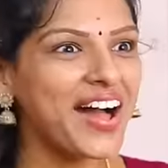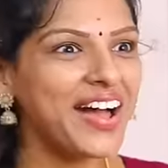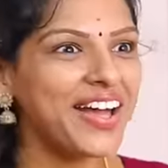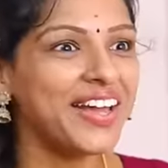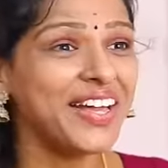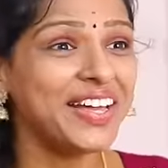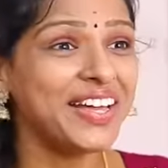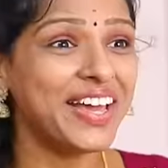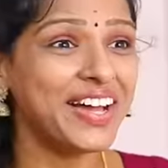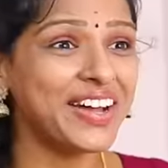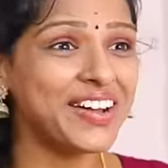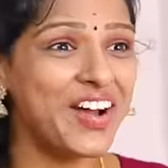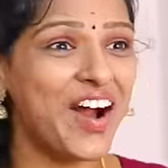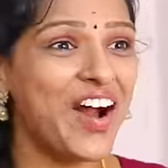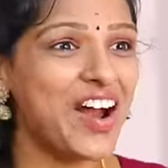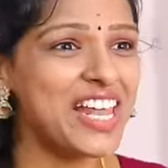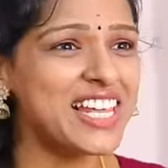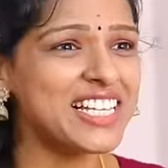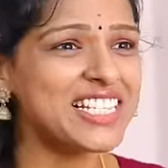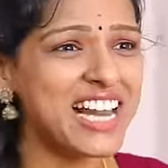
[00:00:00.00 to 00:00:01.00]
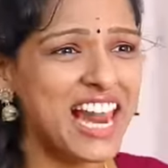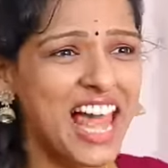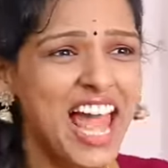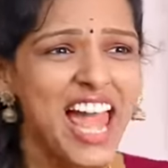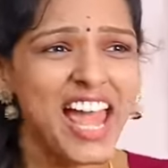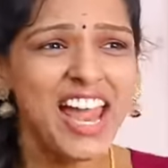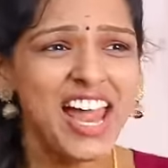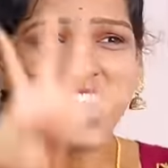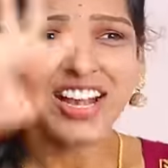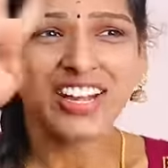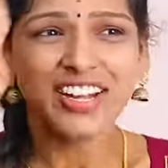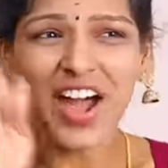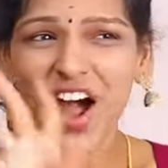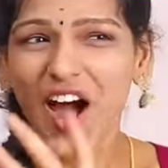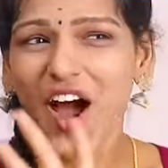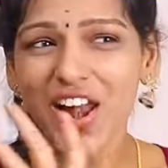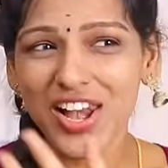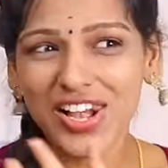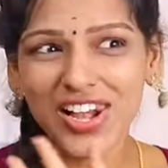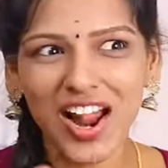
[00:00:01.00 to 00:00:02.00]
மா என் காலேஜ்ல
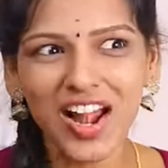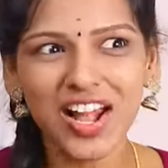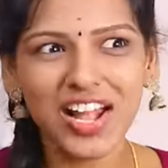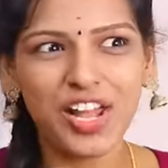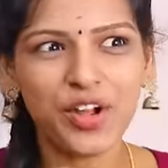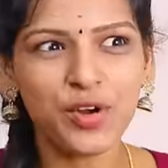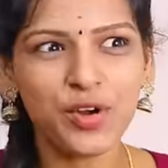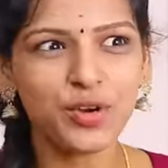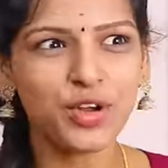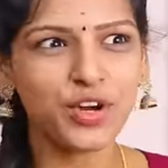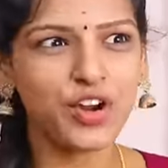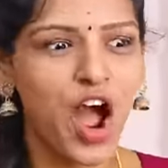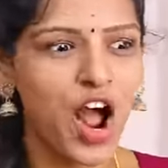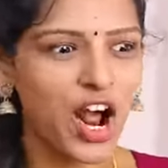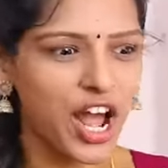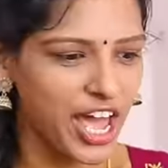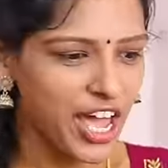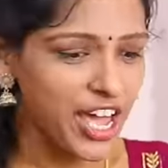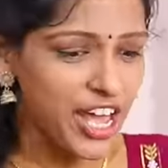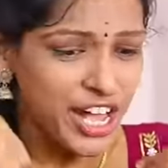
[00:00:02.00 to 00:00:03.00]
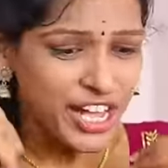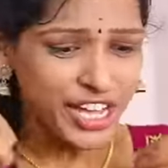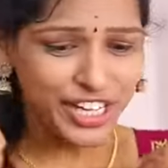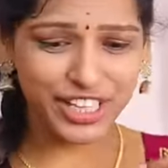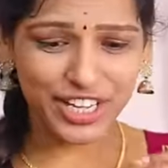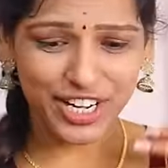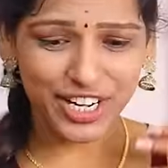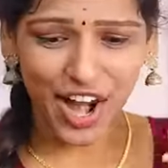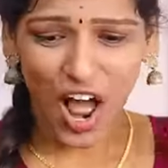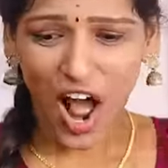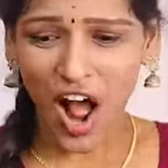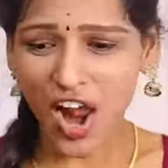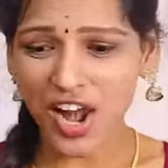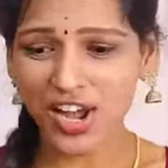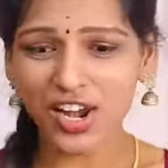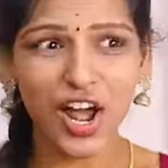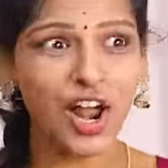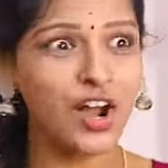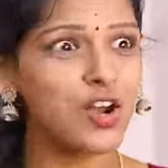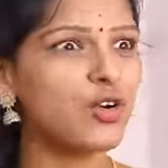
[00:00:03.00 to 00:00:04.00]
நாலு நாள் லீவ் விட்டுருக்காங்க இந்த
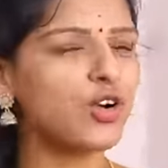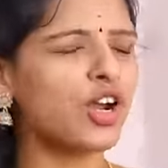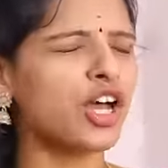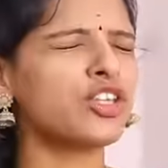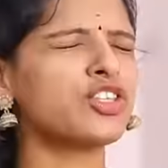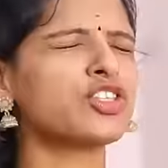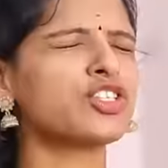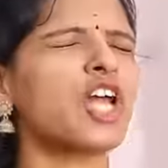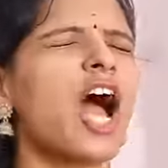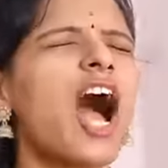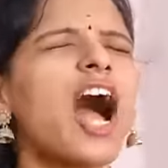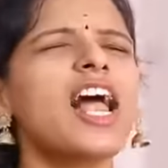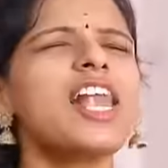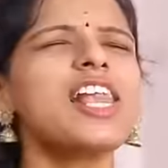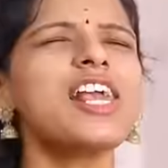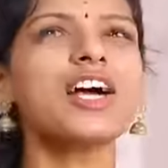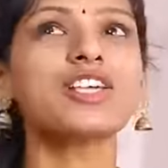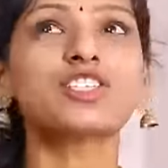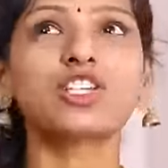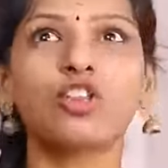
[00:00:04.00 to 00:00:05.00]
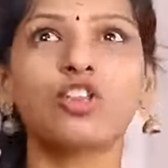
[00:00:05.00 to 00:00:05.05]
நாலு நாளும் நான் ஜாலியா